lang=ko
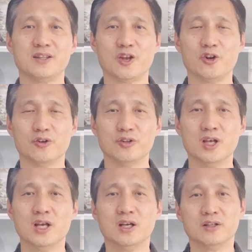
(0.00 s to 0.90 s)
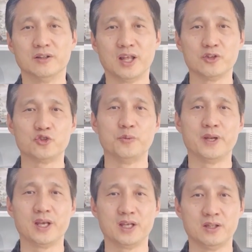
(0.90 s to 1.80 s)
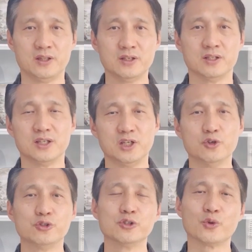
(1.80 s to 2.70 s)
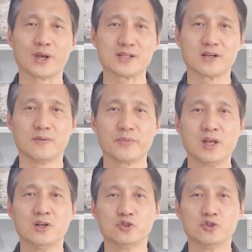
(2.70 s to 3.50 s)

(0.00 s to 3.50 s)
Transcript: 때로는 내 주변에 있는 이웃을 통해서